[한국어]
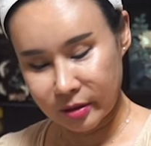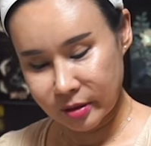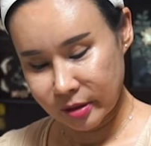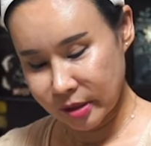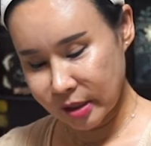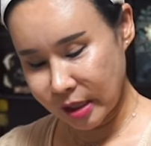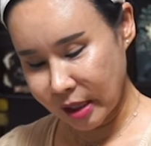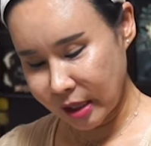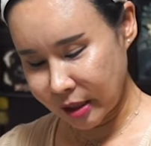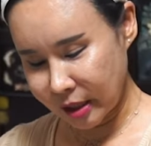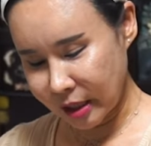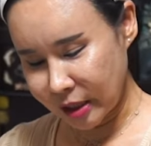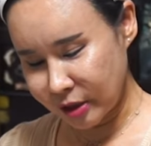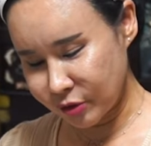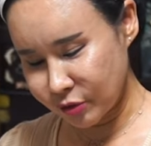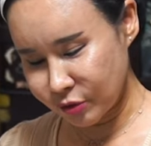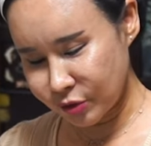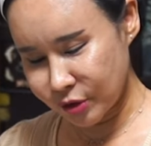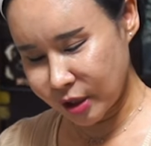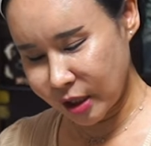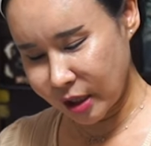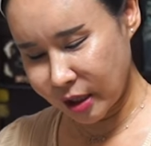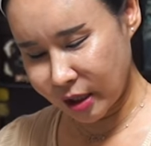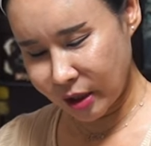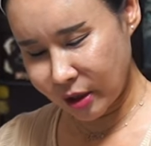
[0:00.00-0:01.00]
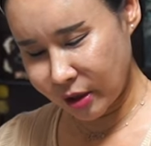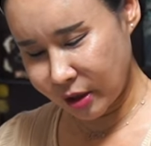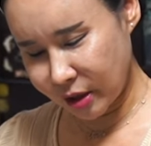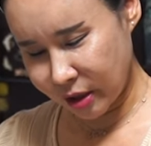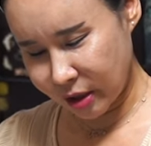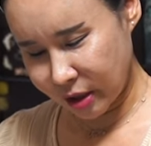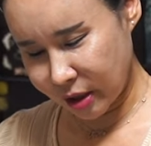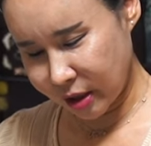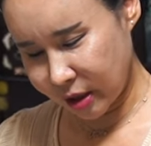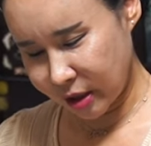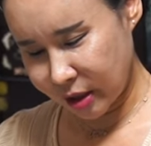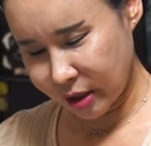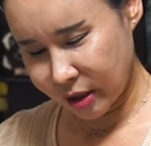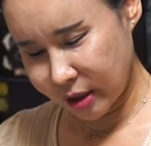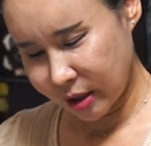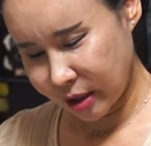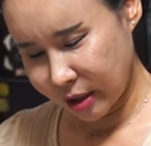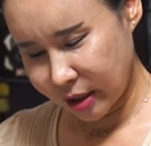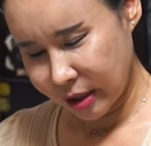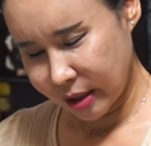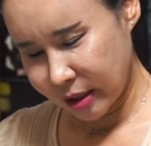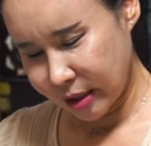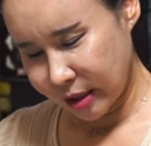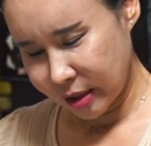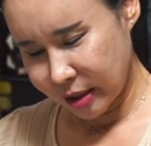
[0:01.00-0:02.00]
자 개축생의
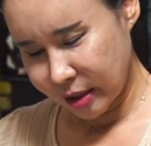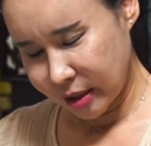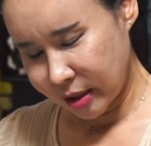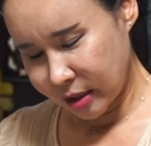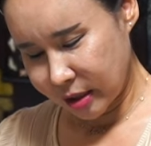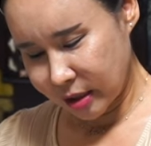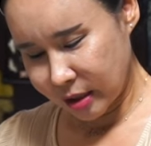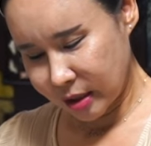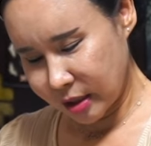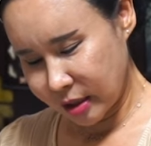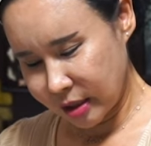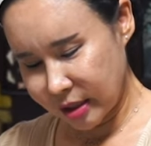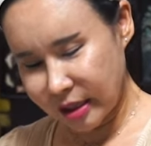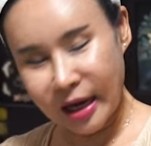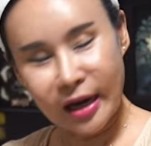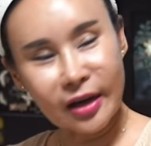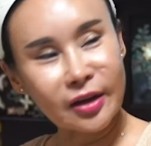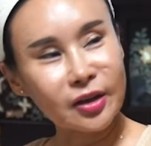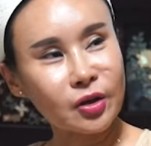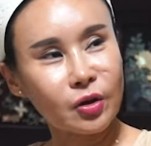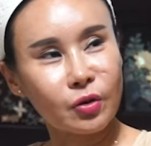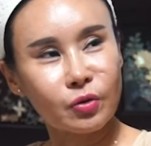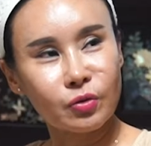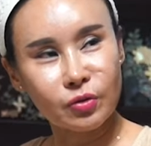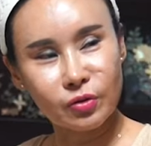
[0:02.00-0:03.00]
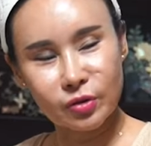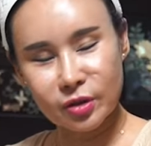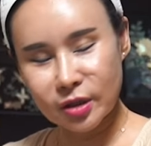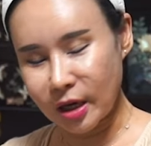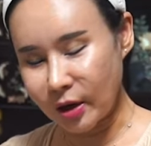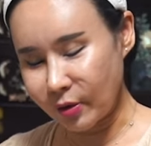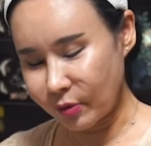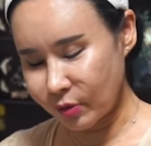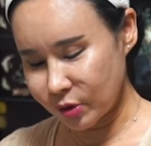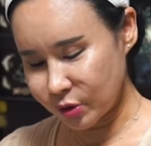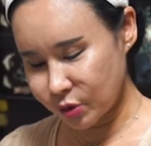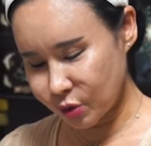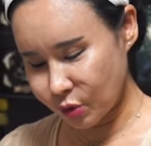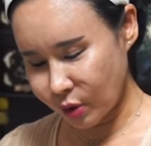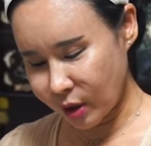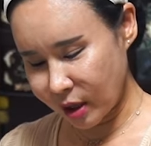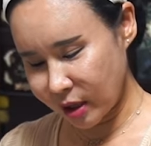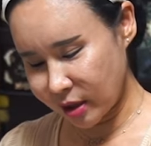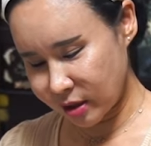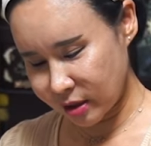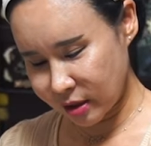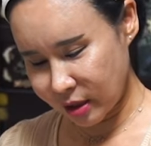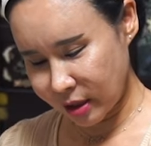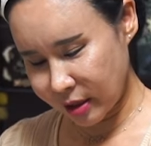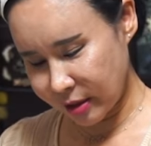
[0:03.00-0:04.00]
양력으로 4월
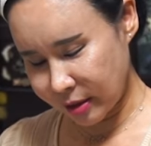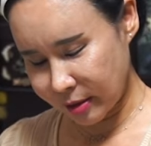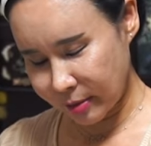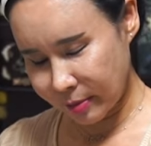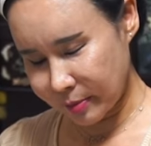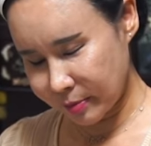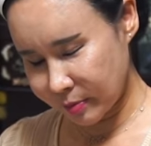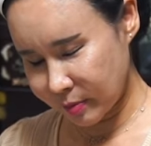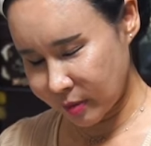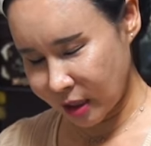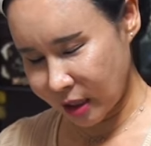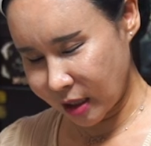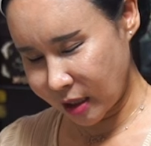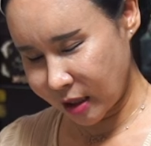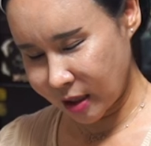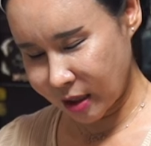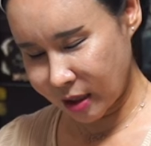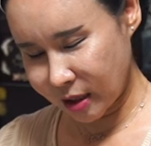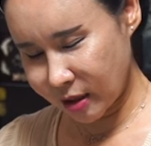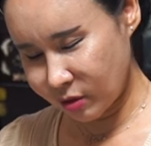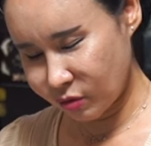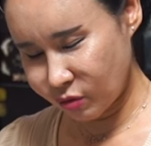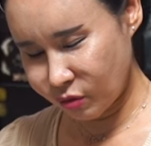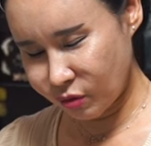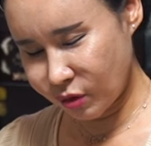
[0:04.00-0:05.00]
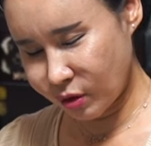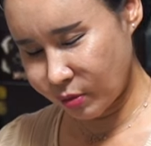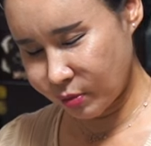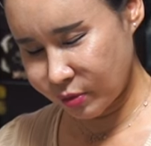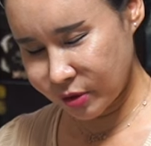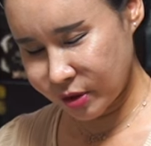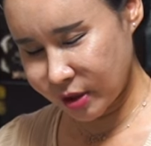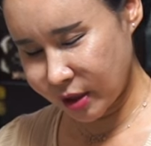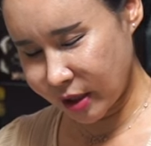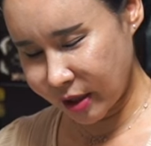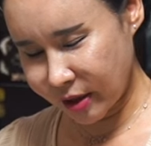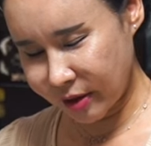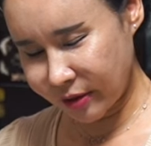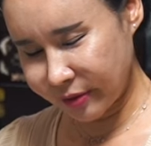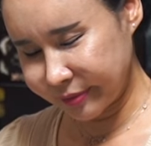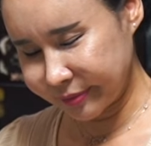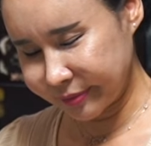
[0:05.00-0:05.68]
초하를 했습니다. 불러보세요.